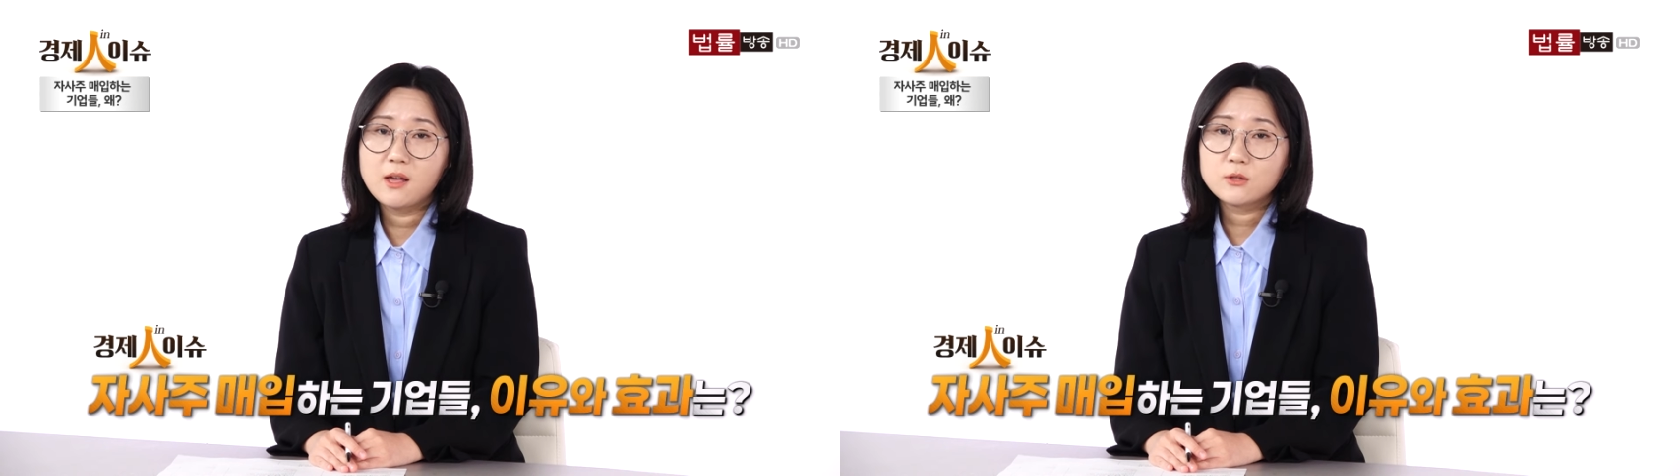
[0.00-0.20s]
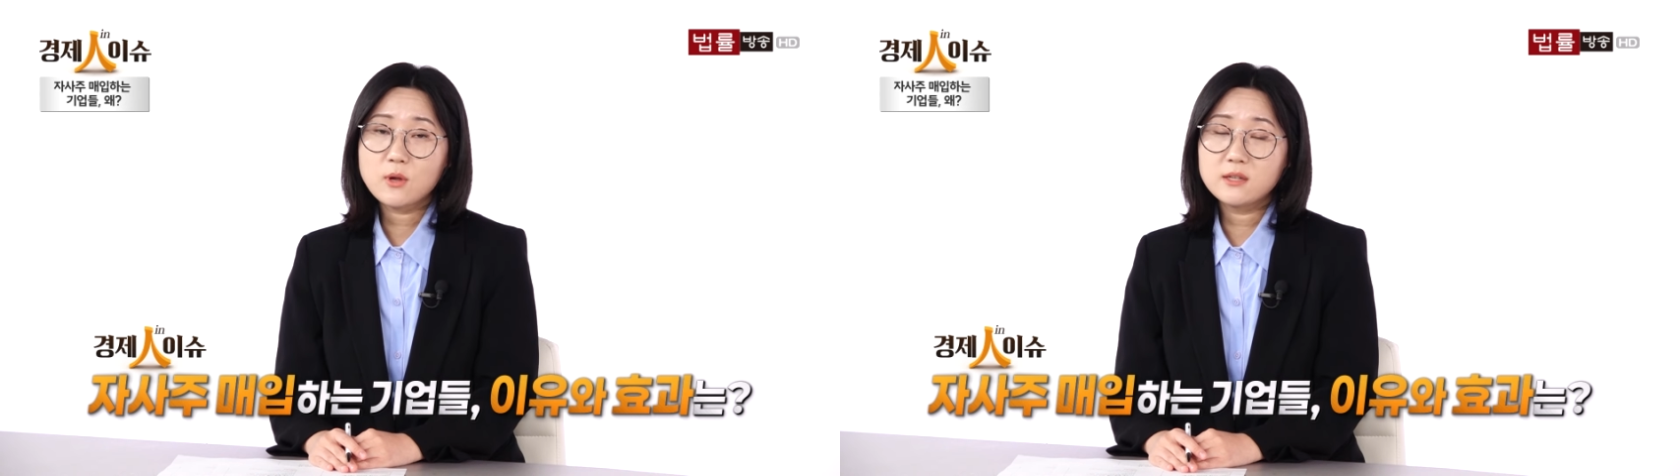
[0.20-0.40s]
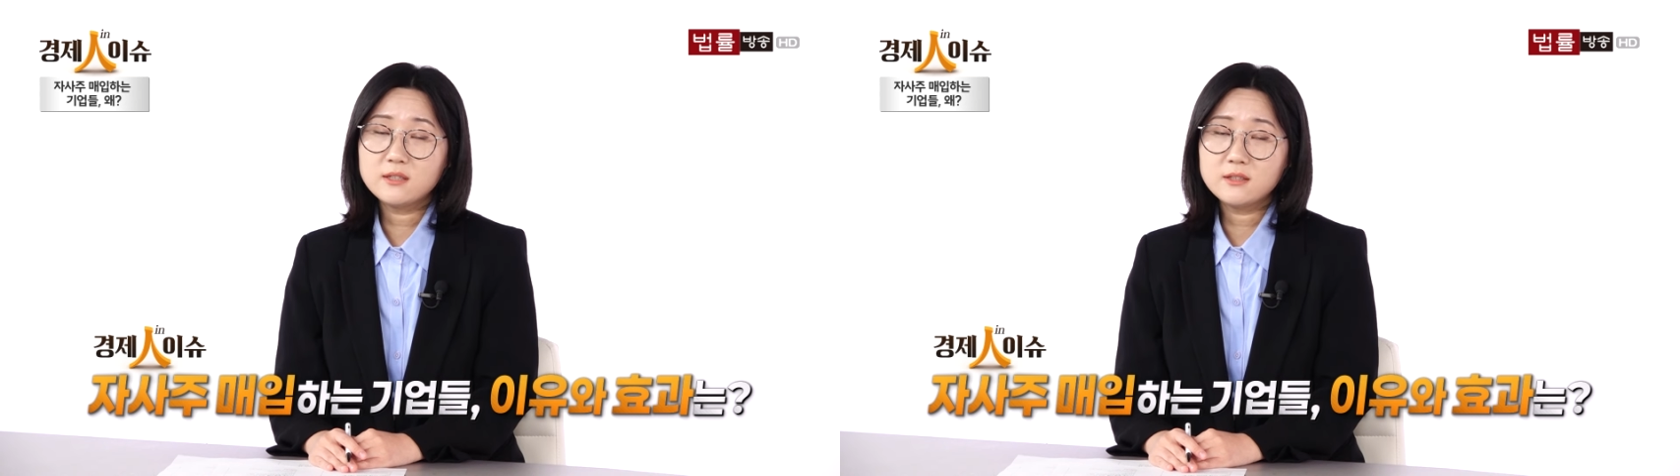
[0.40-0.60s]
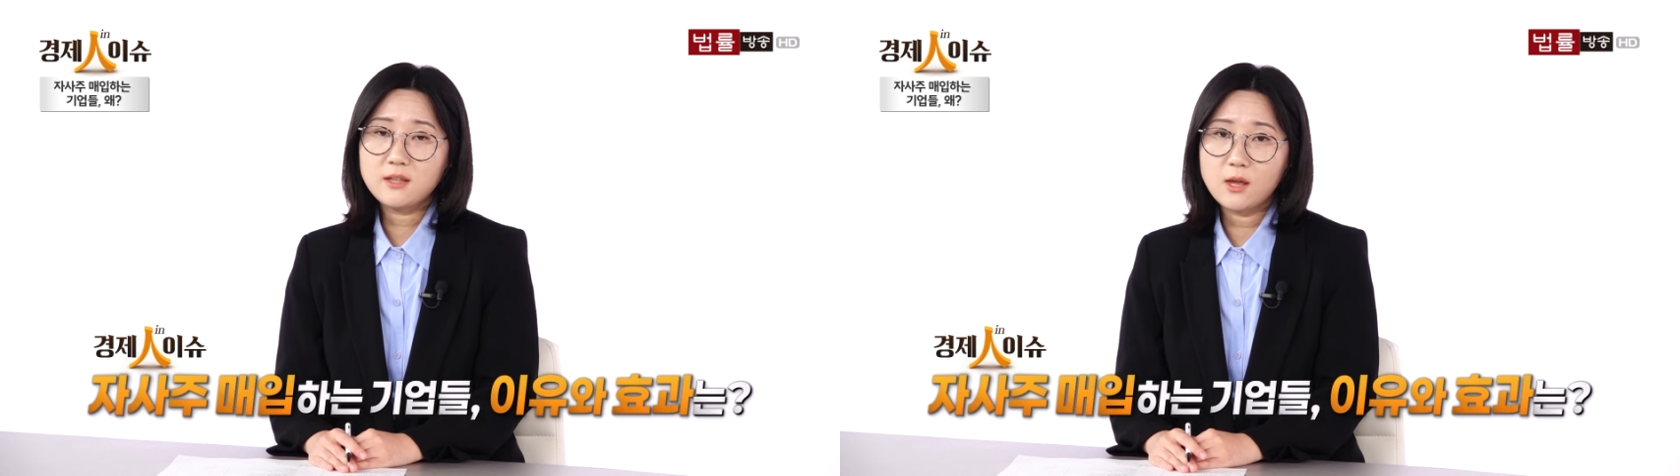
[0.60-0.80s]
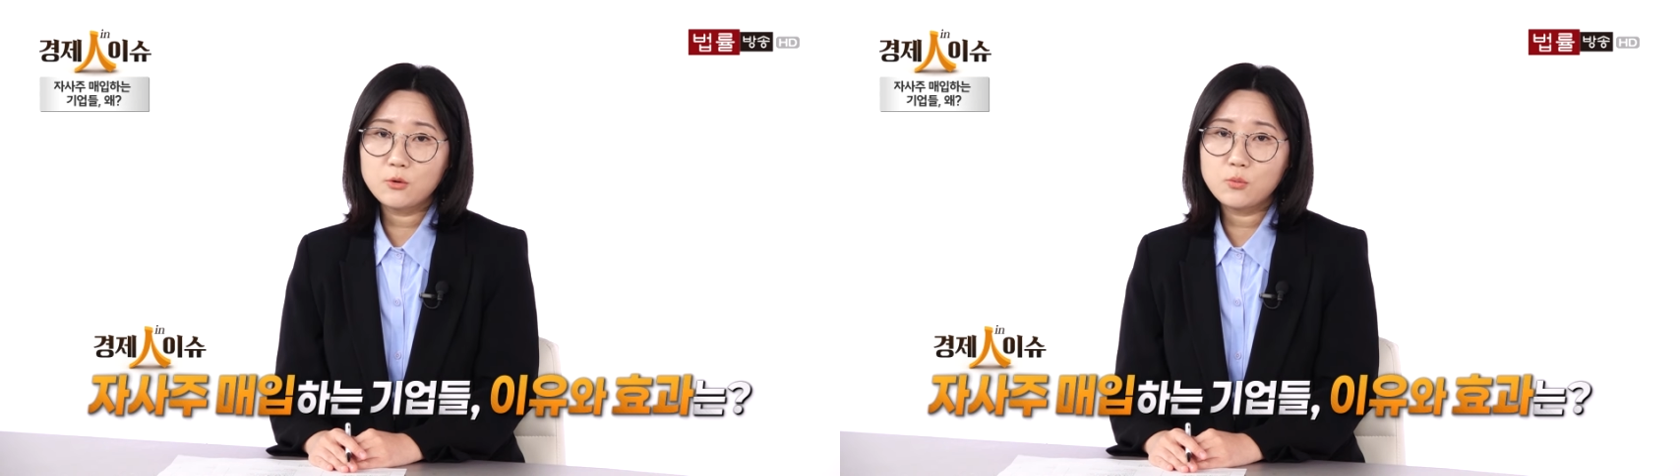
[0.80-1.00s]
최근
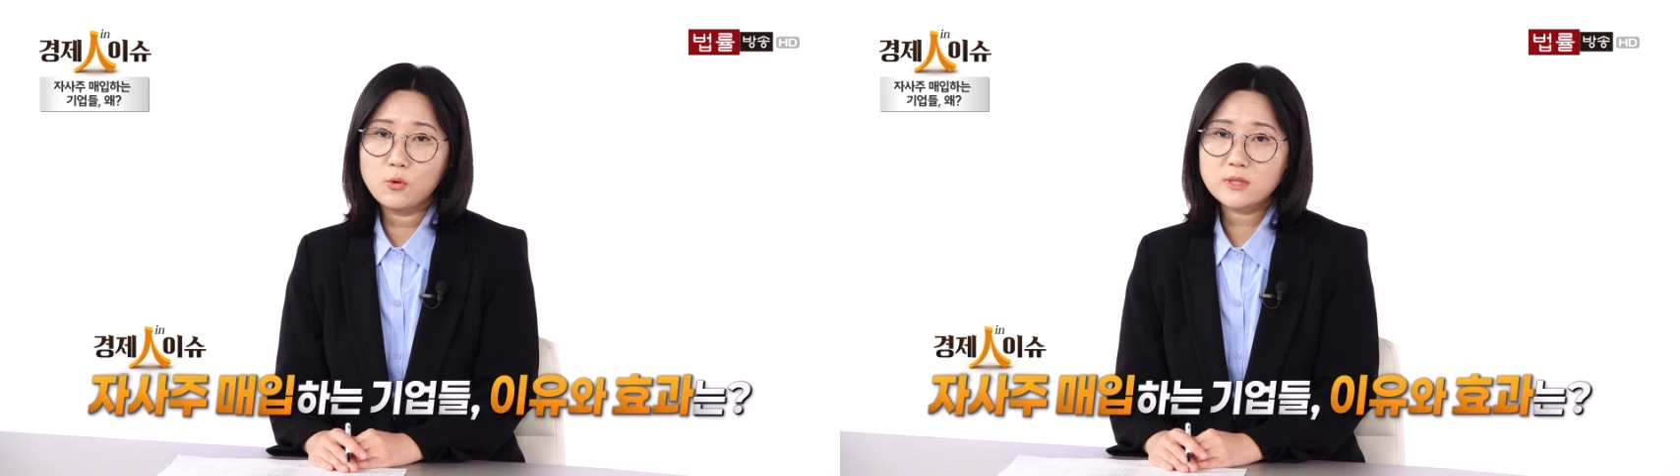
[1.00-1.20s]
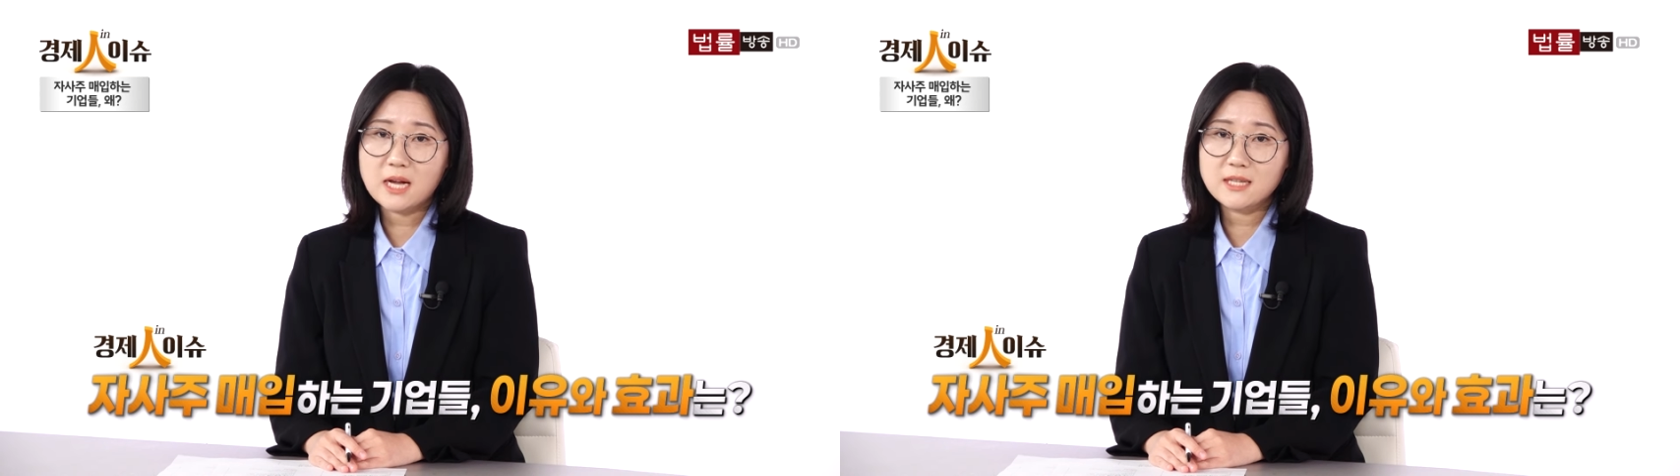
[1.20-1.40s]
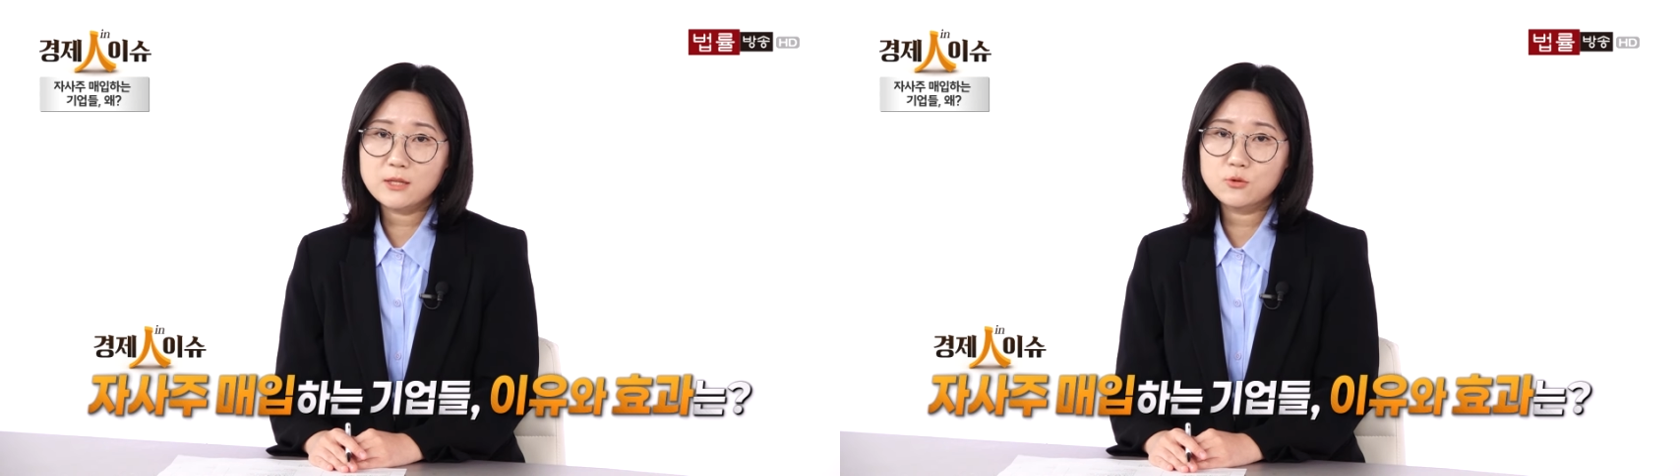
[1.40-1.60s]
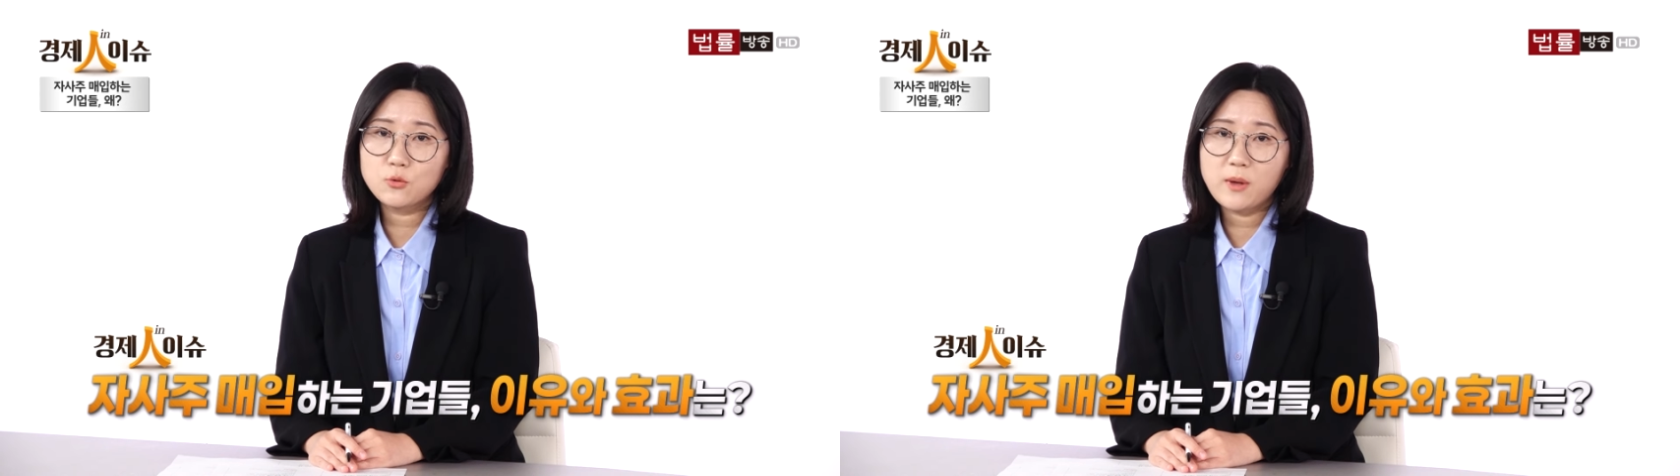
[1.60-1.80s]
대규모 자사주